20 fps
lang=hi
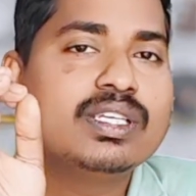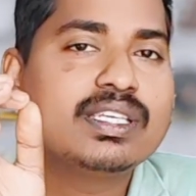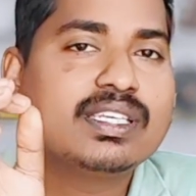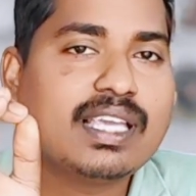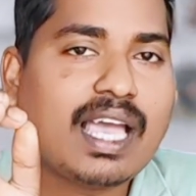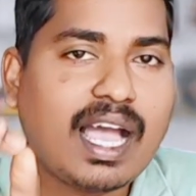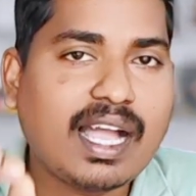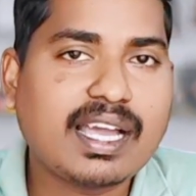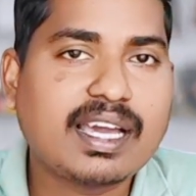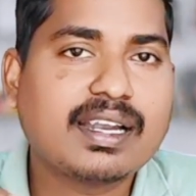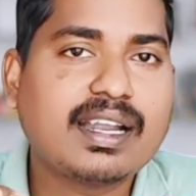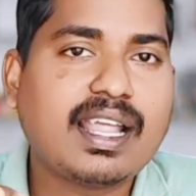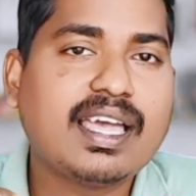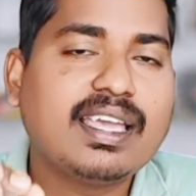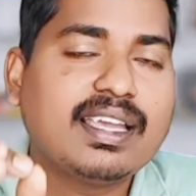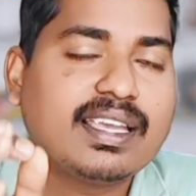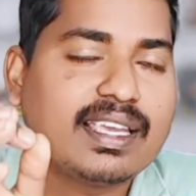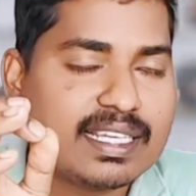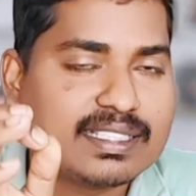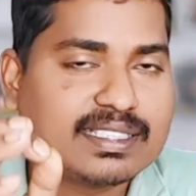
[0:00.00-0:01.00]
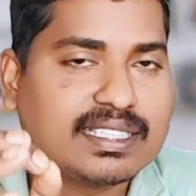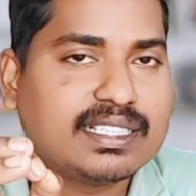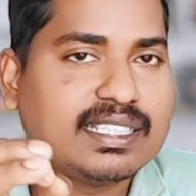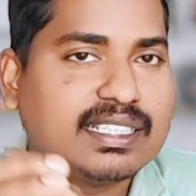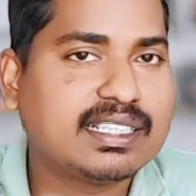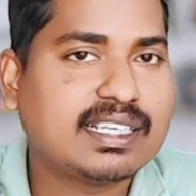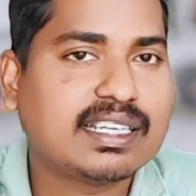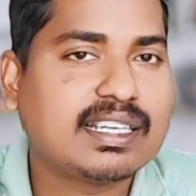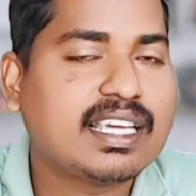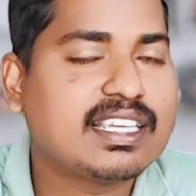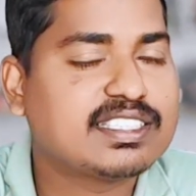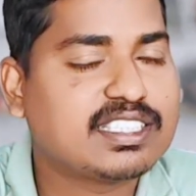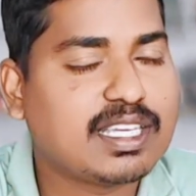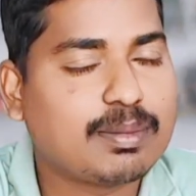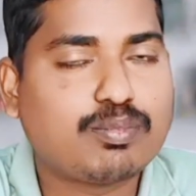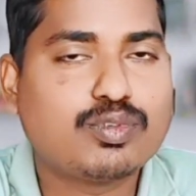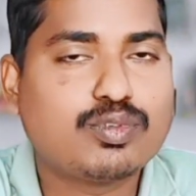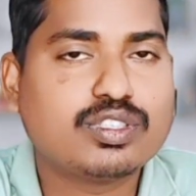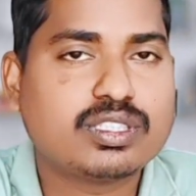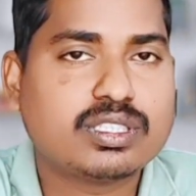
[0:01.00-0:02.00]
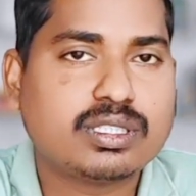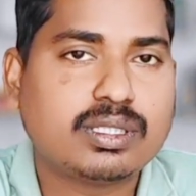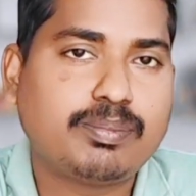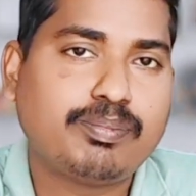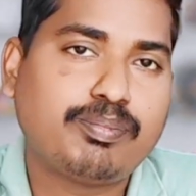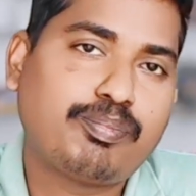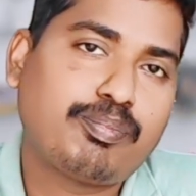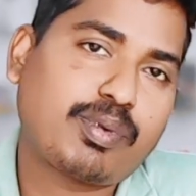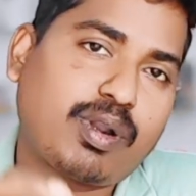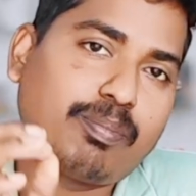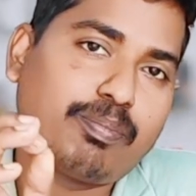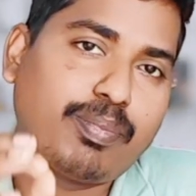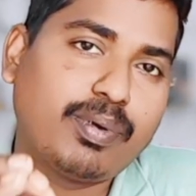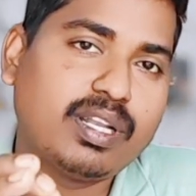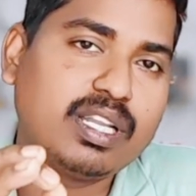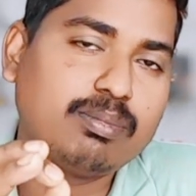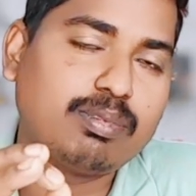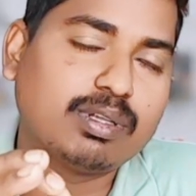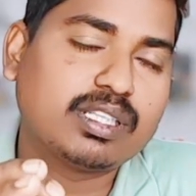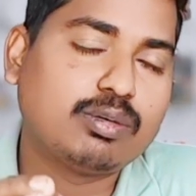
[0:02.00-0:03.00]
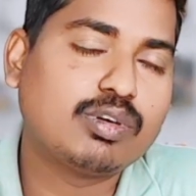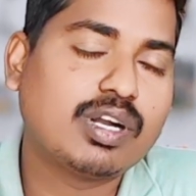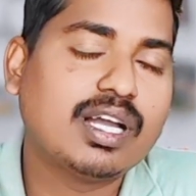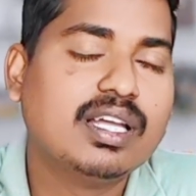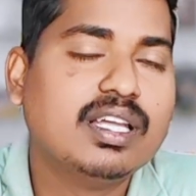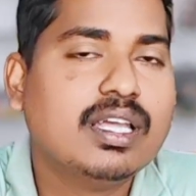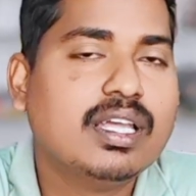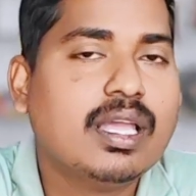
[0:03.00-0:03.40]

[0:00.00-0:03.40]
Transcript: क्या करना है कैसे ठीक करना है सब कुछ प्रॉपरली बताऊंगा